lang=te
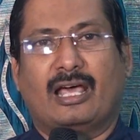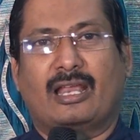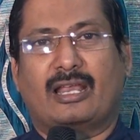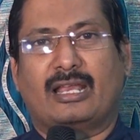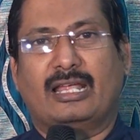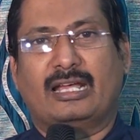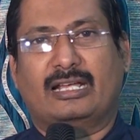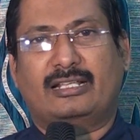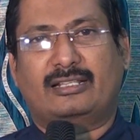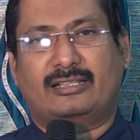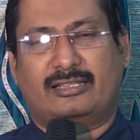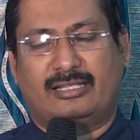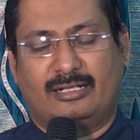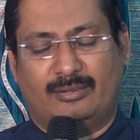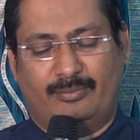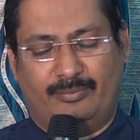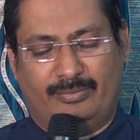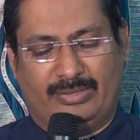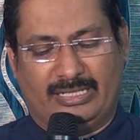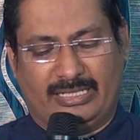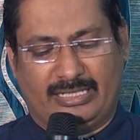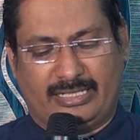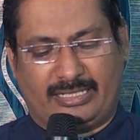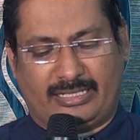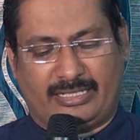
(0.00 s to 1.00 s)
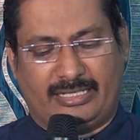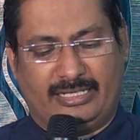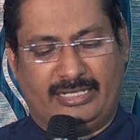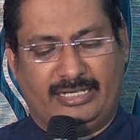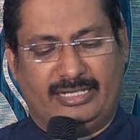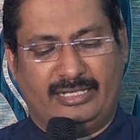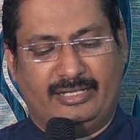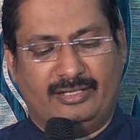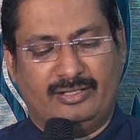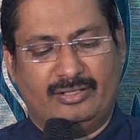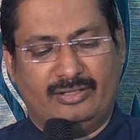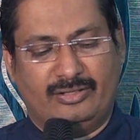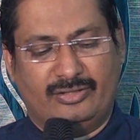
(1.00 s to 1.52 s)
రక్తం మనకి
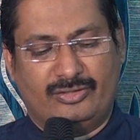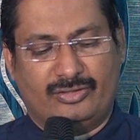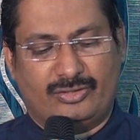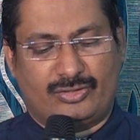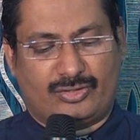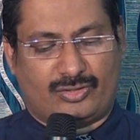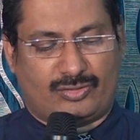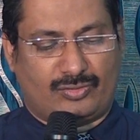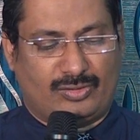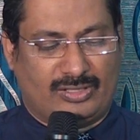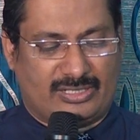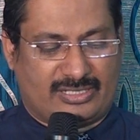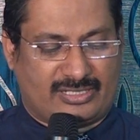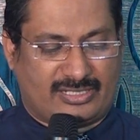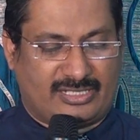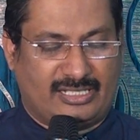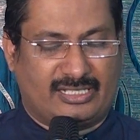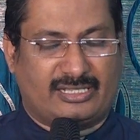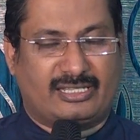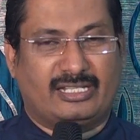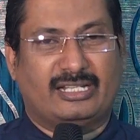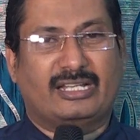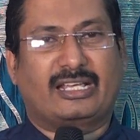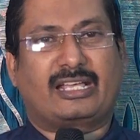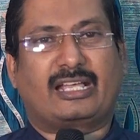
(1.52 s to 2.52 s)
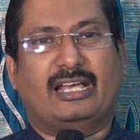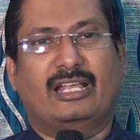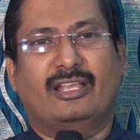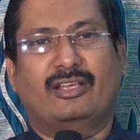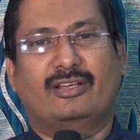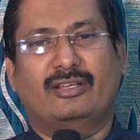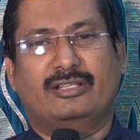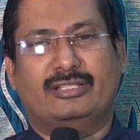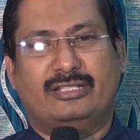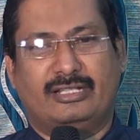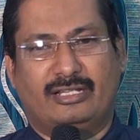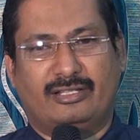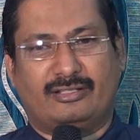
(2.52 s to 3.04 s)
స్వస్థతను
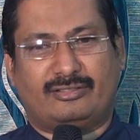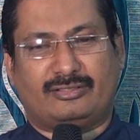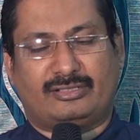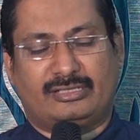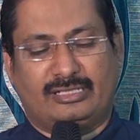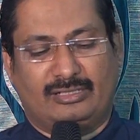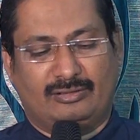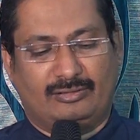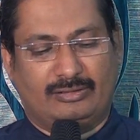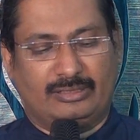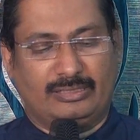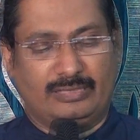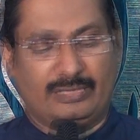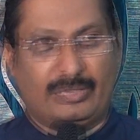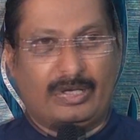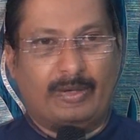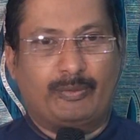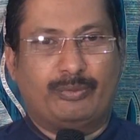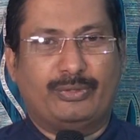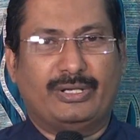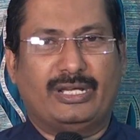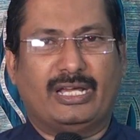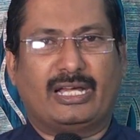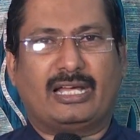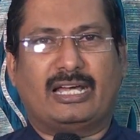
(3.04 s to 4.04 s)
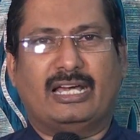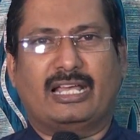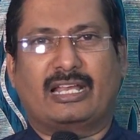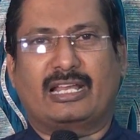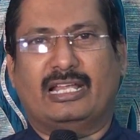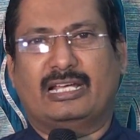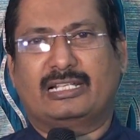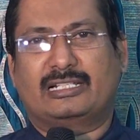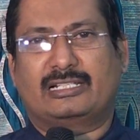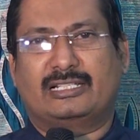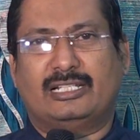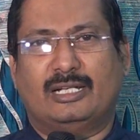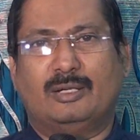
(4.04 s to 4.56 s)
కలుగజేస్తూ ఉంది ప్రభు యొక్క
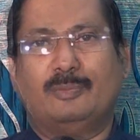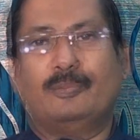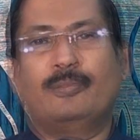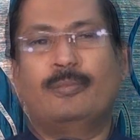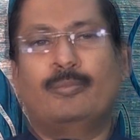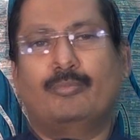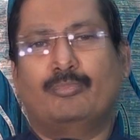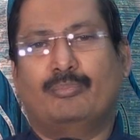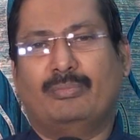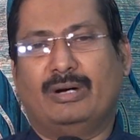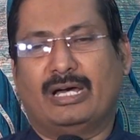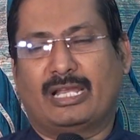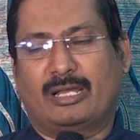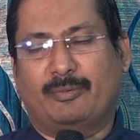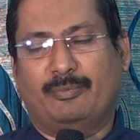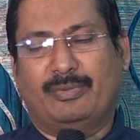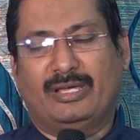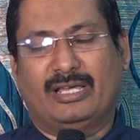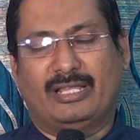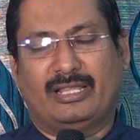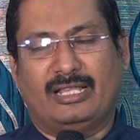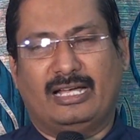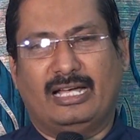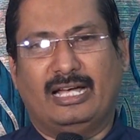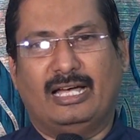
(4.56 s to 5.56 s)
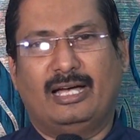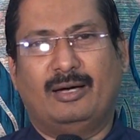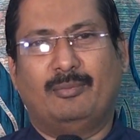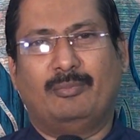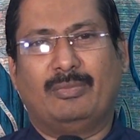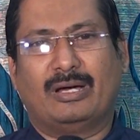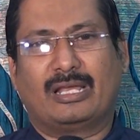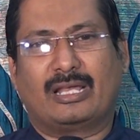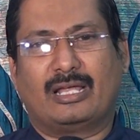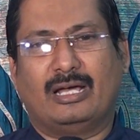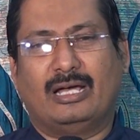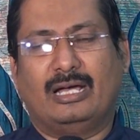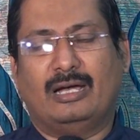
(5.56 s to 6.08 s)
రక్తం మన మీద
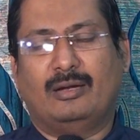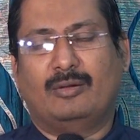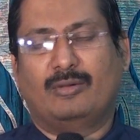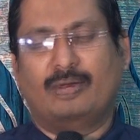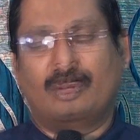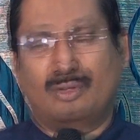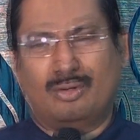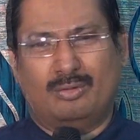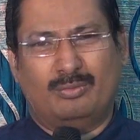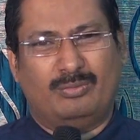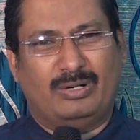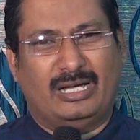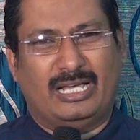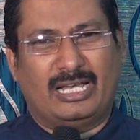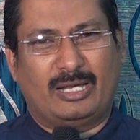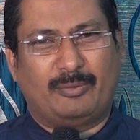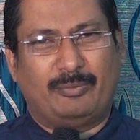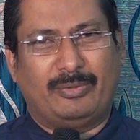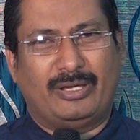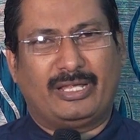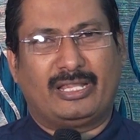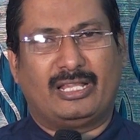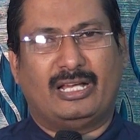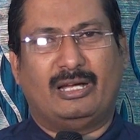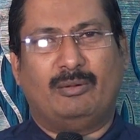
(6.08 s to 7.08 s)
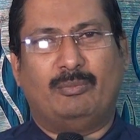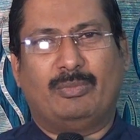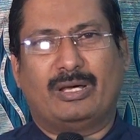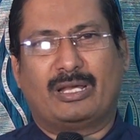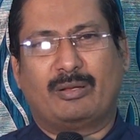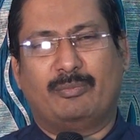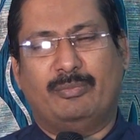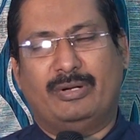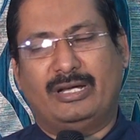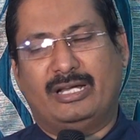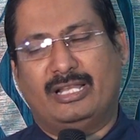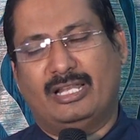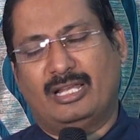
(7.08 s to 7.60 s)
మన కుటుంబాల మీద మన
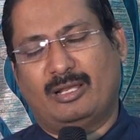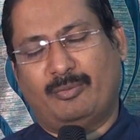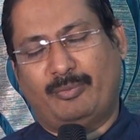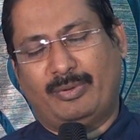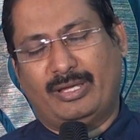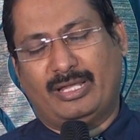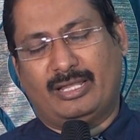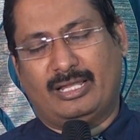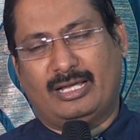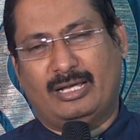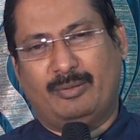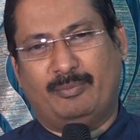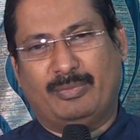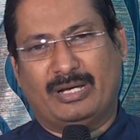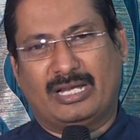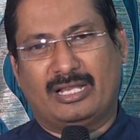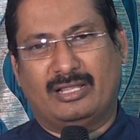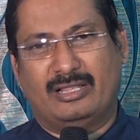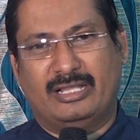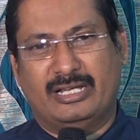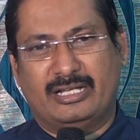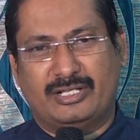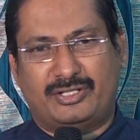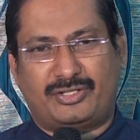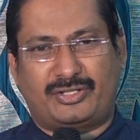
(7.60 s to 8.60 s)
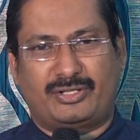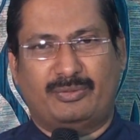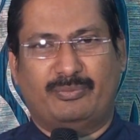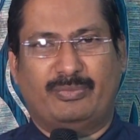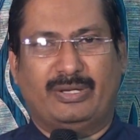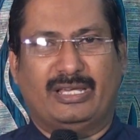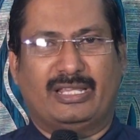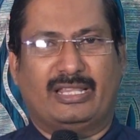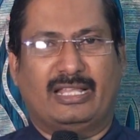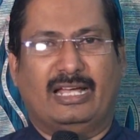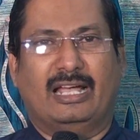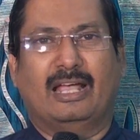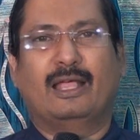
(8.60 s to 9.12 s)
బిడ్డల మీద మన దేశం
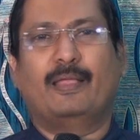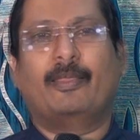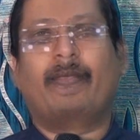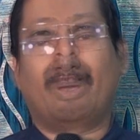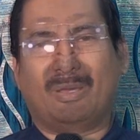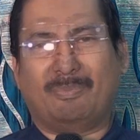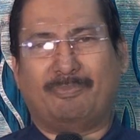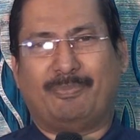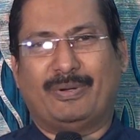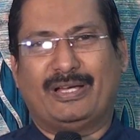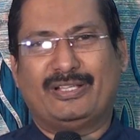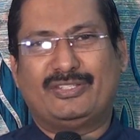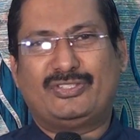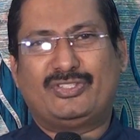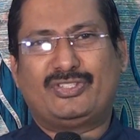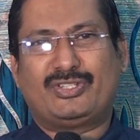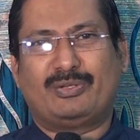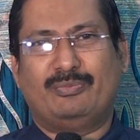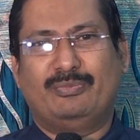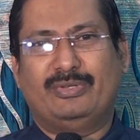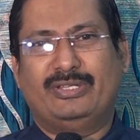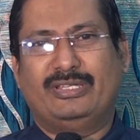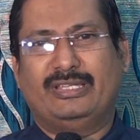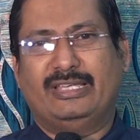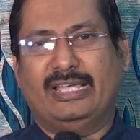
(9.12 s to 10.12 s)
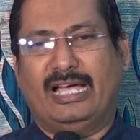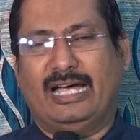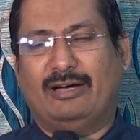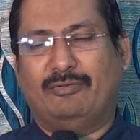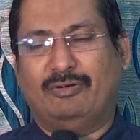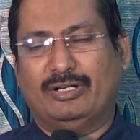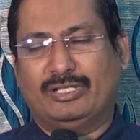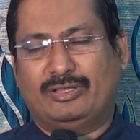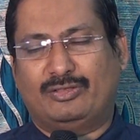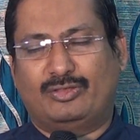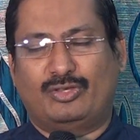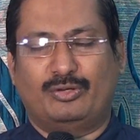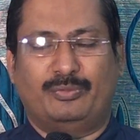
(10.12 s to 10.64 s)
మీద ప్రపంచం
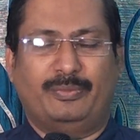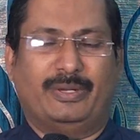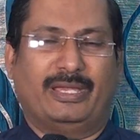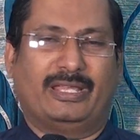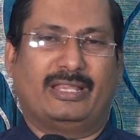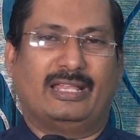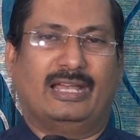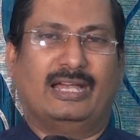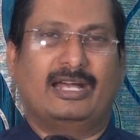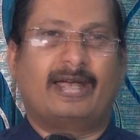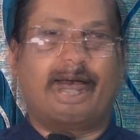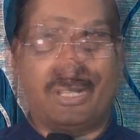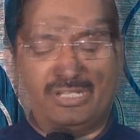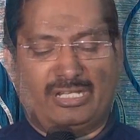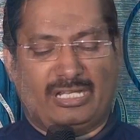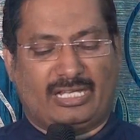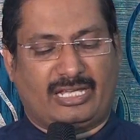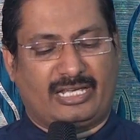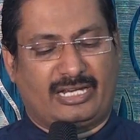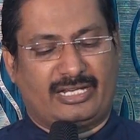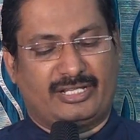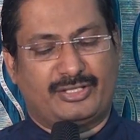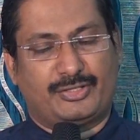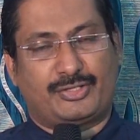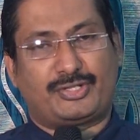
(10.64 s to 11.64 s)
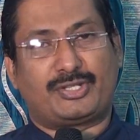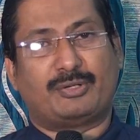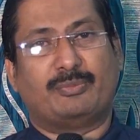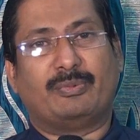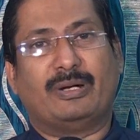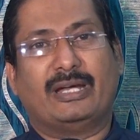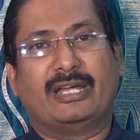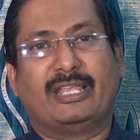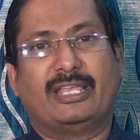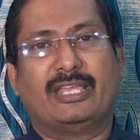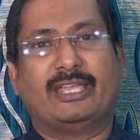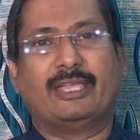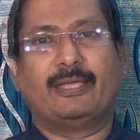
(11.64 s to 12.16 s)
యావత్తు మీద
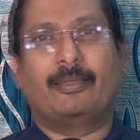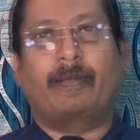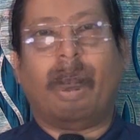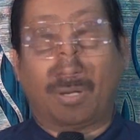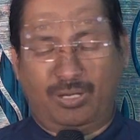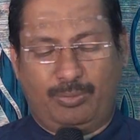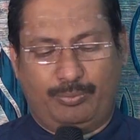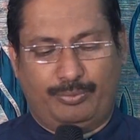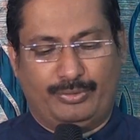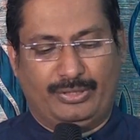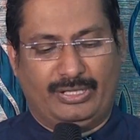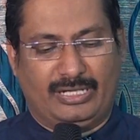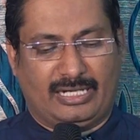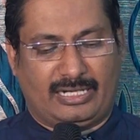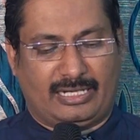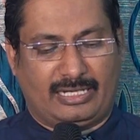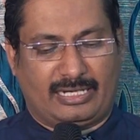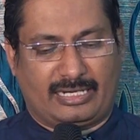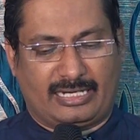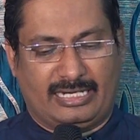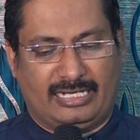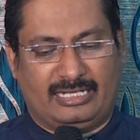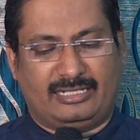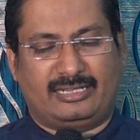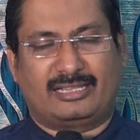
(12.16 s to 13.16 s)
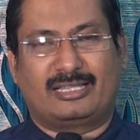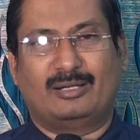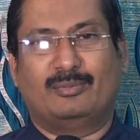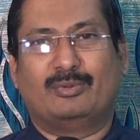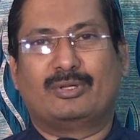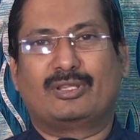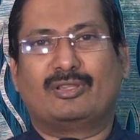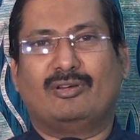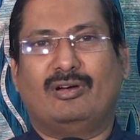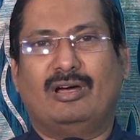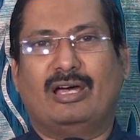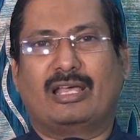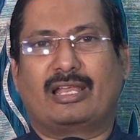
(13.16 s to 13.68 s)
చిరకరించబడి ప్రభు యొక్క రక్తము
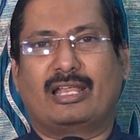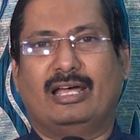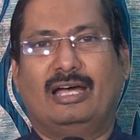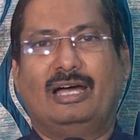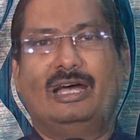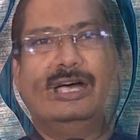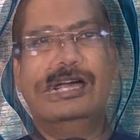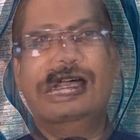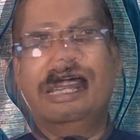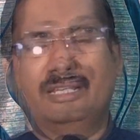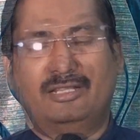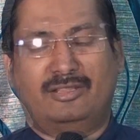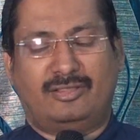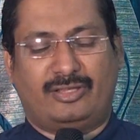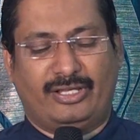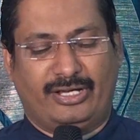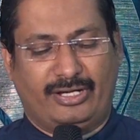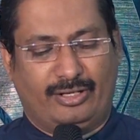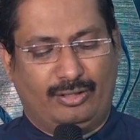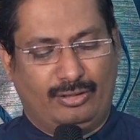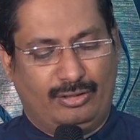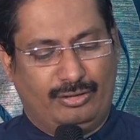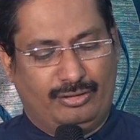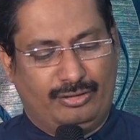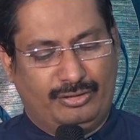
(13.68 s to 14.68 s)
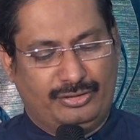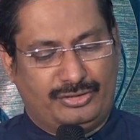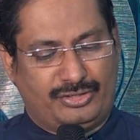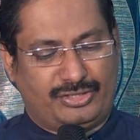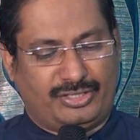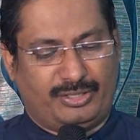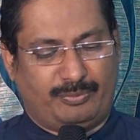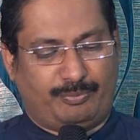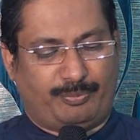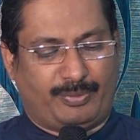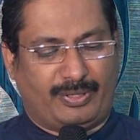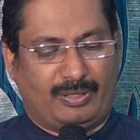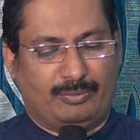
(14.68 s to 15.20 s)
ద్వారా ఈ తెగులు
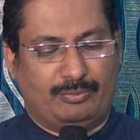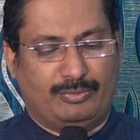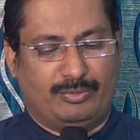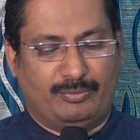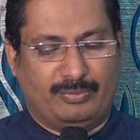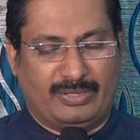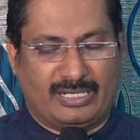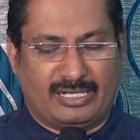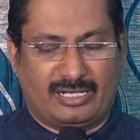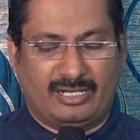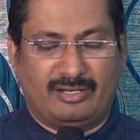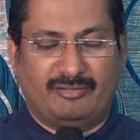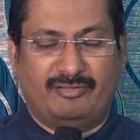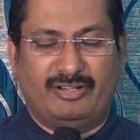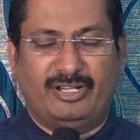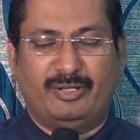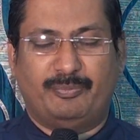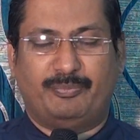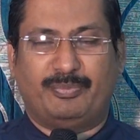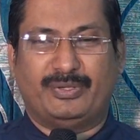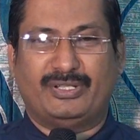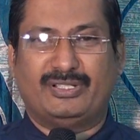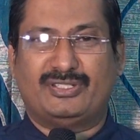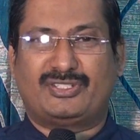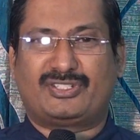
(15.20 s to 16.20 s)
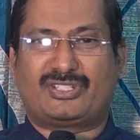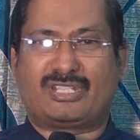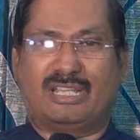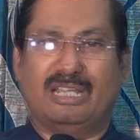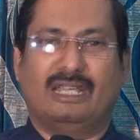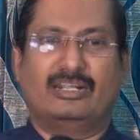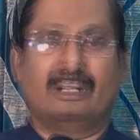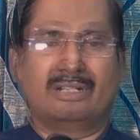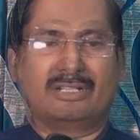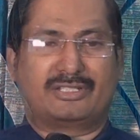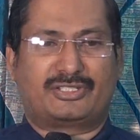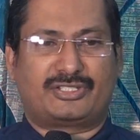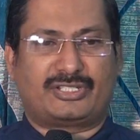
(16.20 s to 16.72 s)
నుంచి ప్రభు మనల్ని విడిపించ
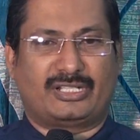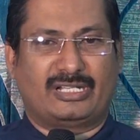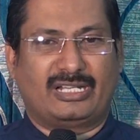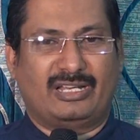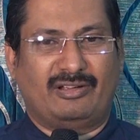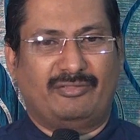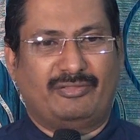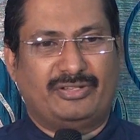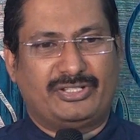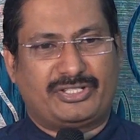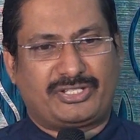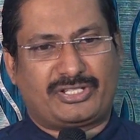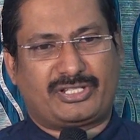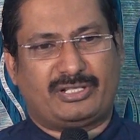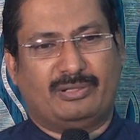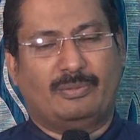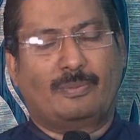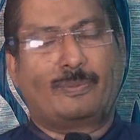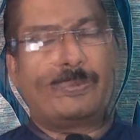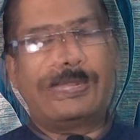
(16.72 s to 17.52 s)
ఒక చిన్న విషయం